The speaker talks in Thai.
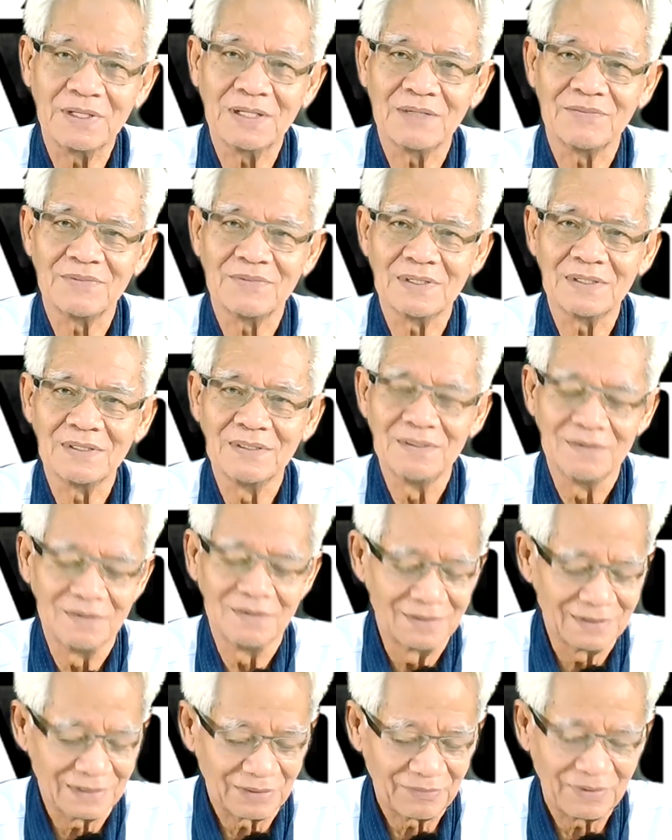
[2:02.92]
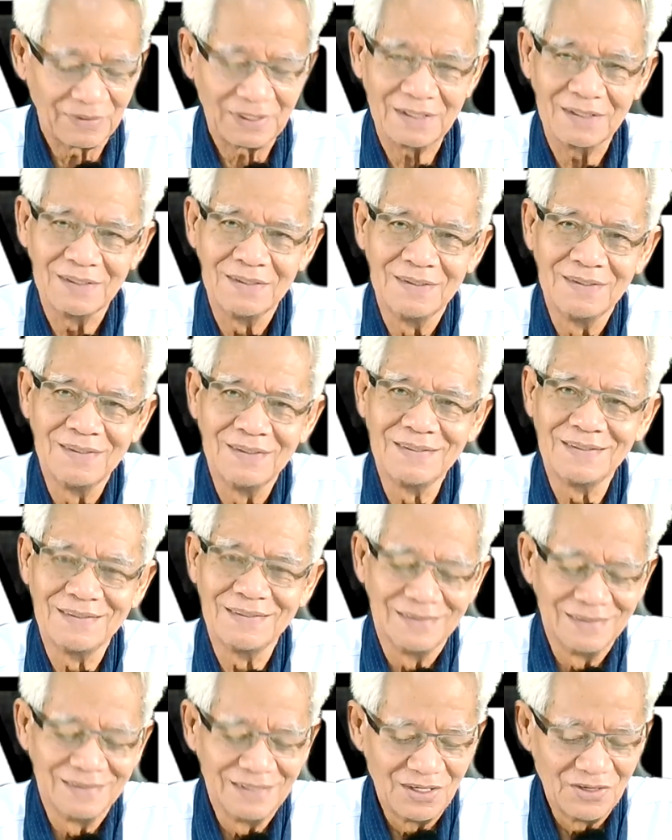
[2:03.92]
บนี้ได้ไหม
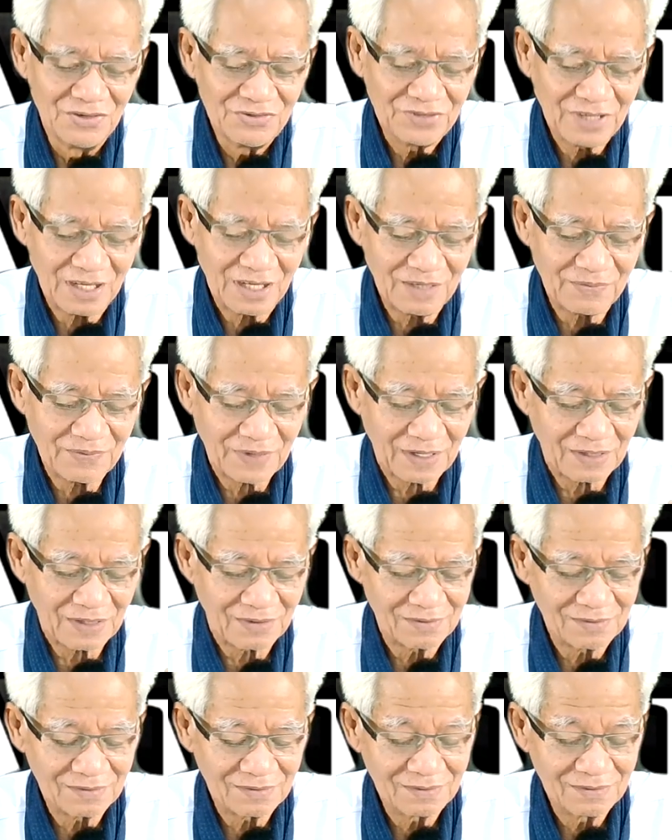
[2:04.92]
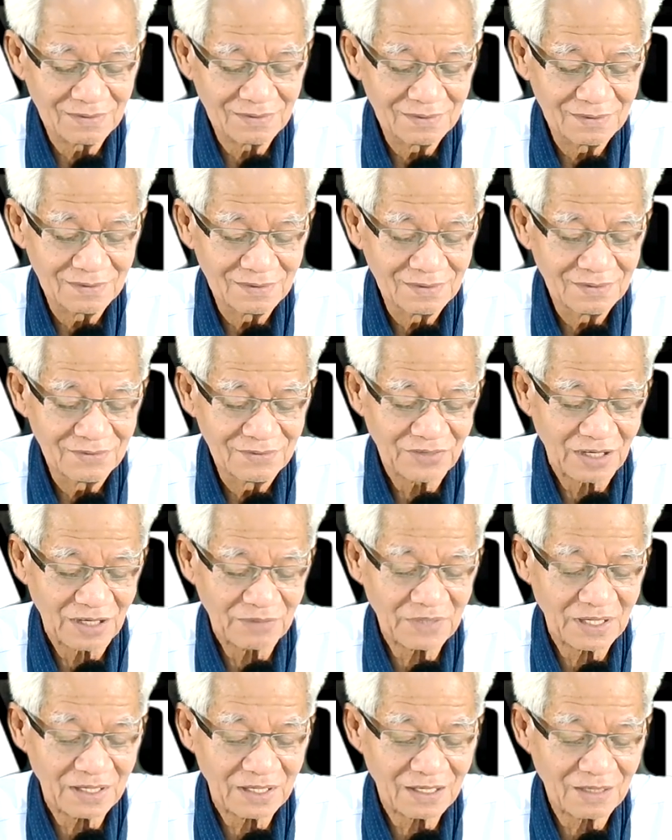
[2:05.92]
ใช่หรือเปล่า ฟัง
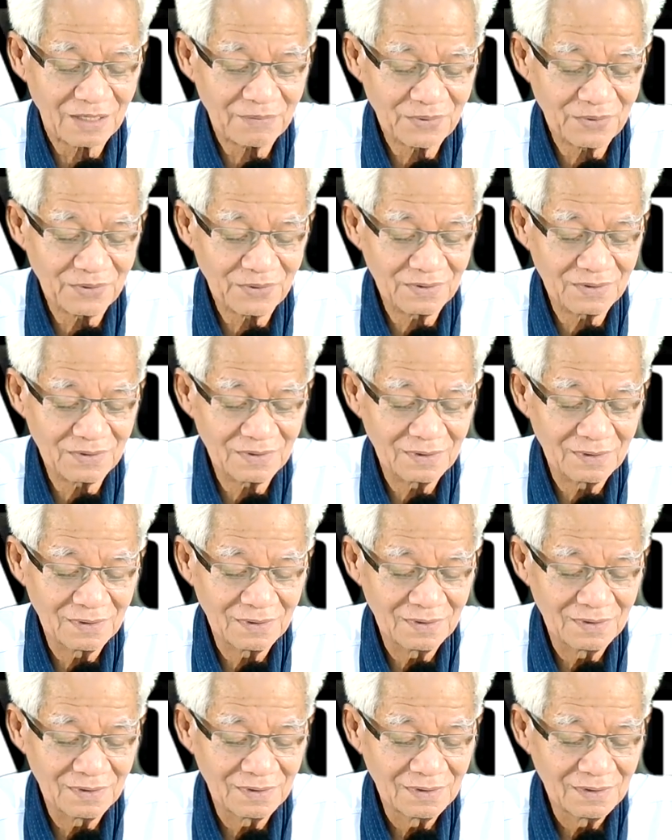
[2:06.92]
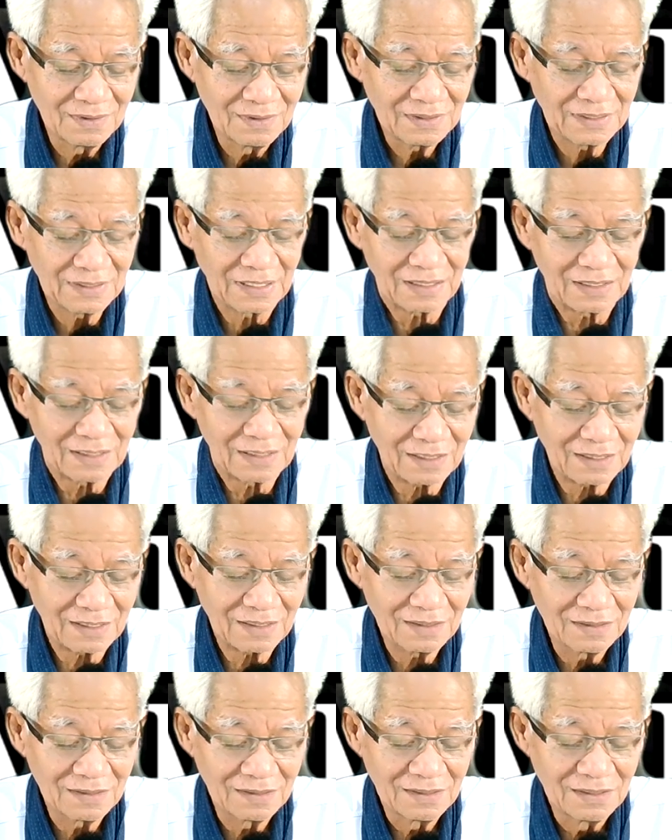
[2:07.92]
ใหม่ครับคุณกิตนะฮะ
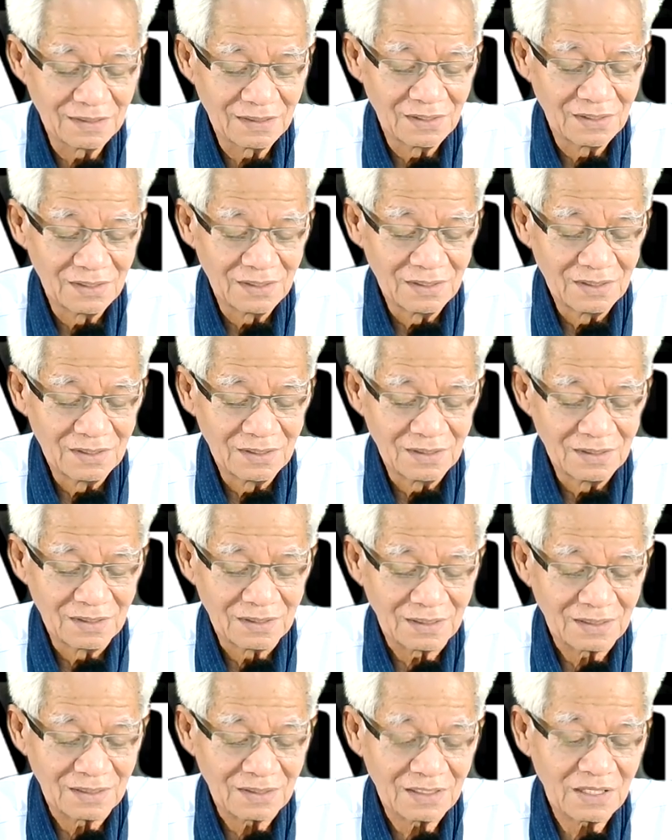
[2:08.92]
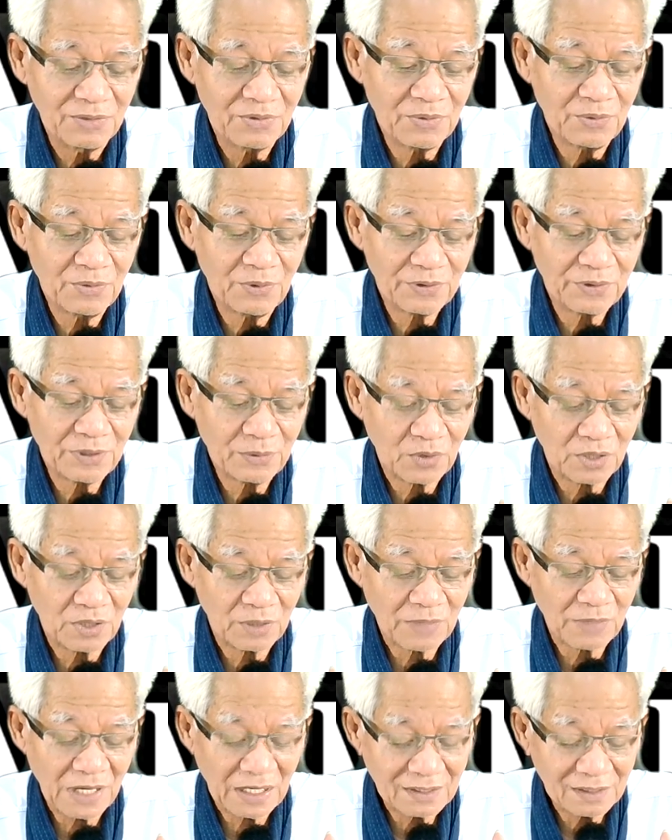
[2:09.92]
ที่พุทธจน์ทั้งหมด
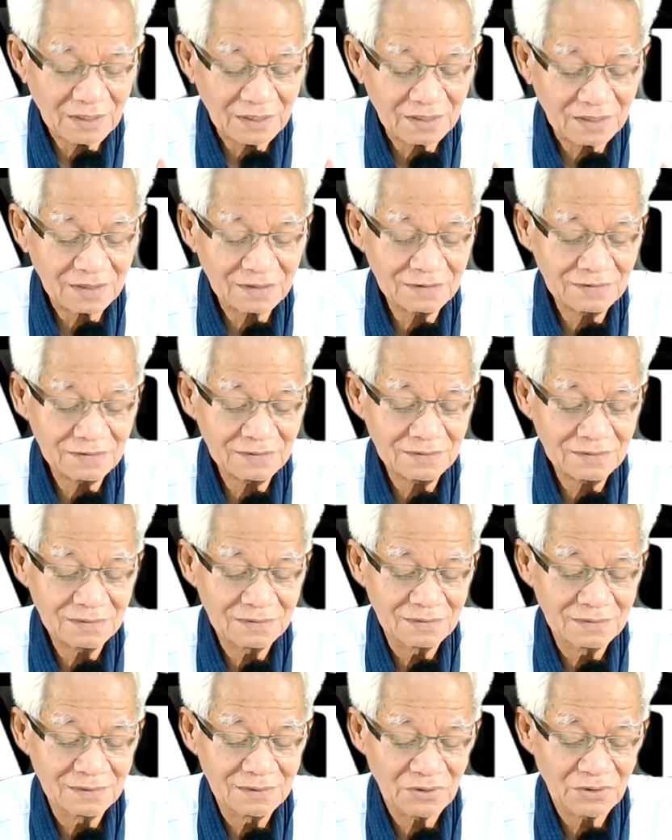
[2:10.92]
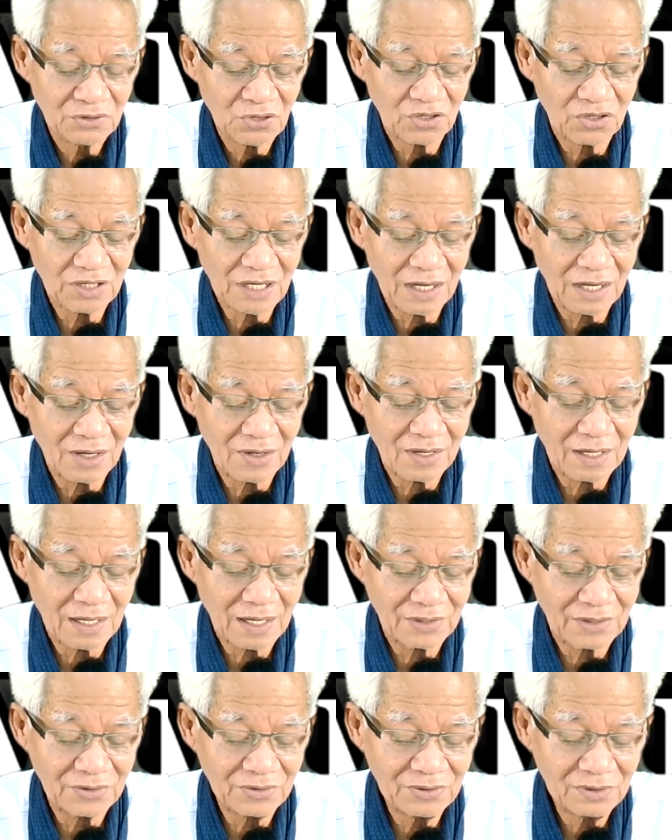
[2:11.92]
หมายถึงต้องได้อร
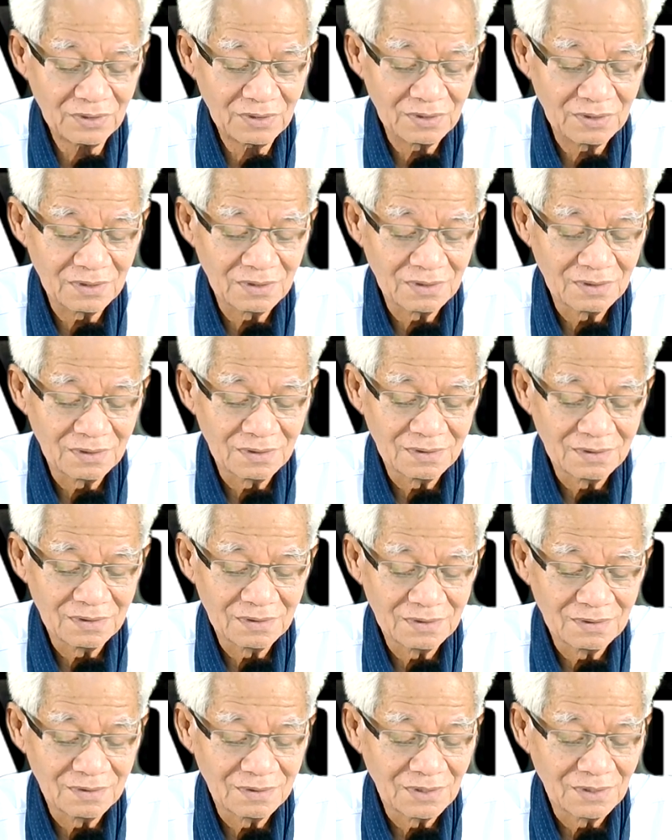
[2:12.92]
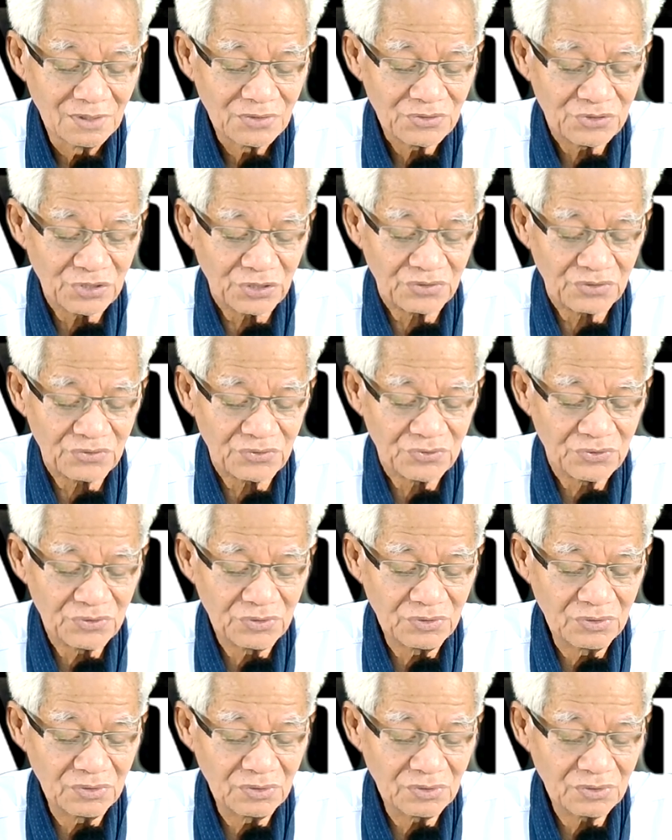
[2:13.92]
หันต์จิต
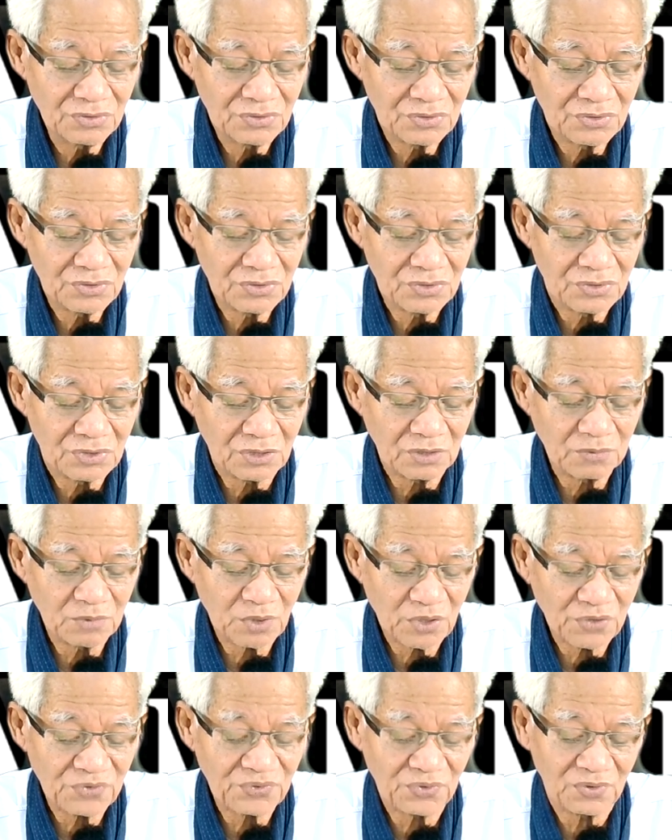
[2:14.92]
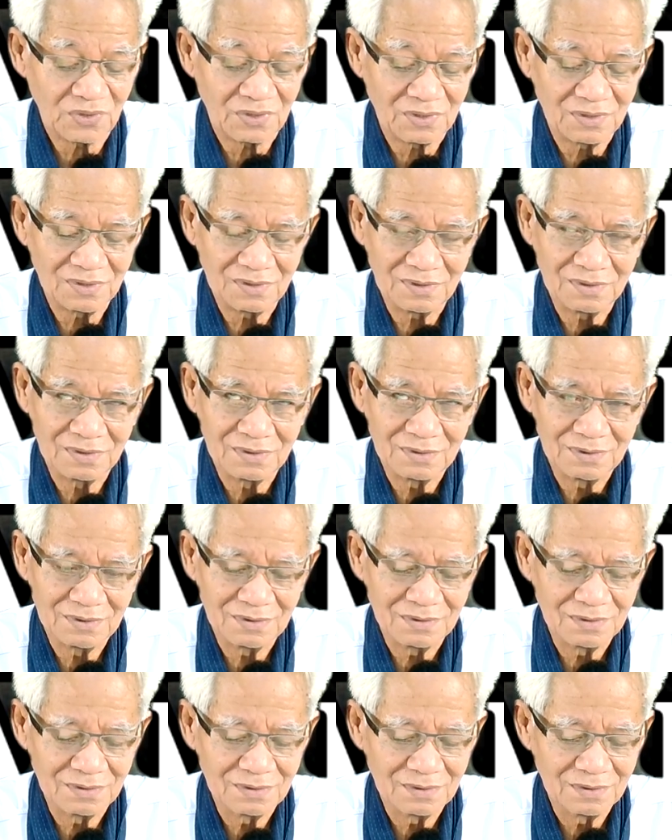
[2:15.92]
จึงบริสุทธิ์
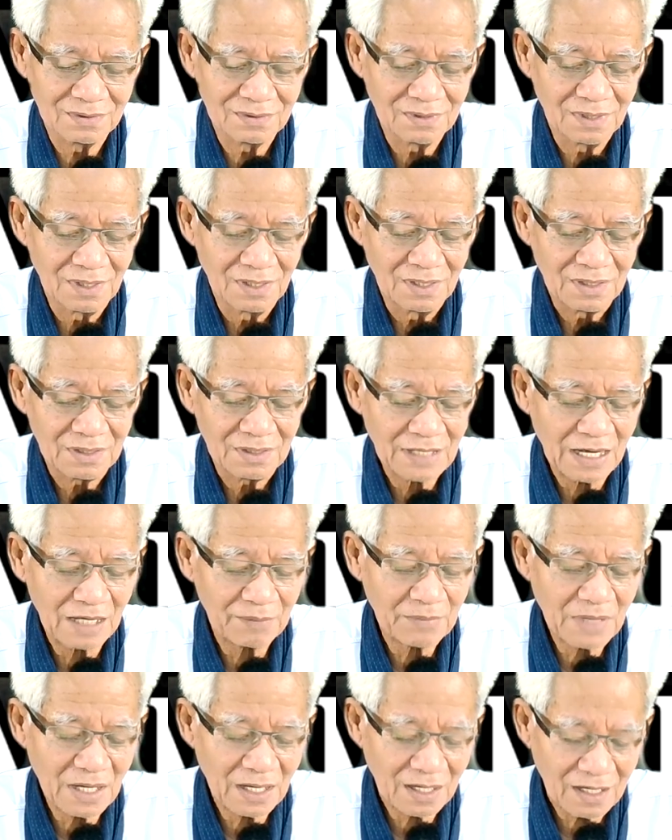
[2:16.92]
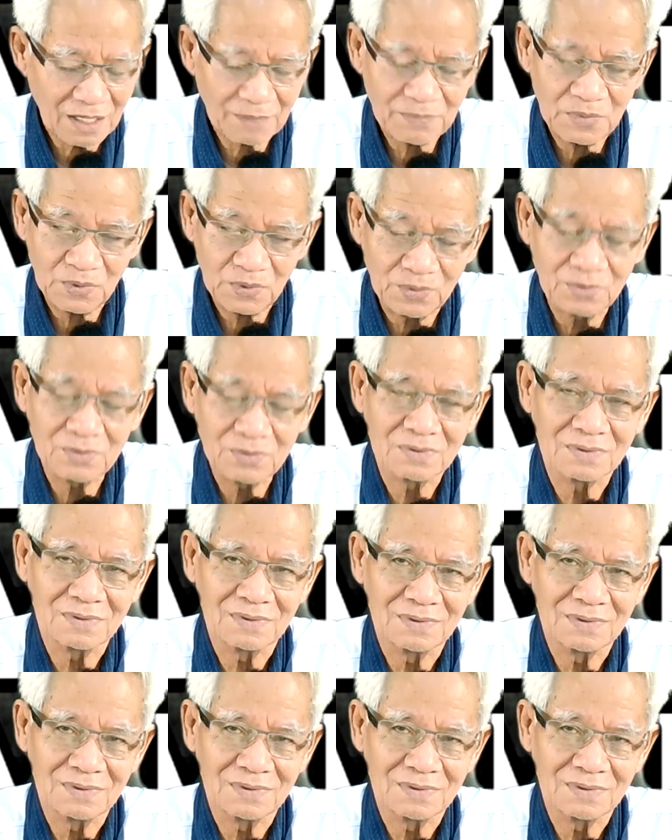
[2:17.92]
ยากมากครับ ลุง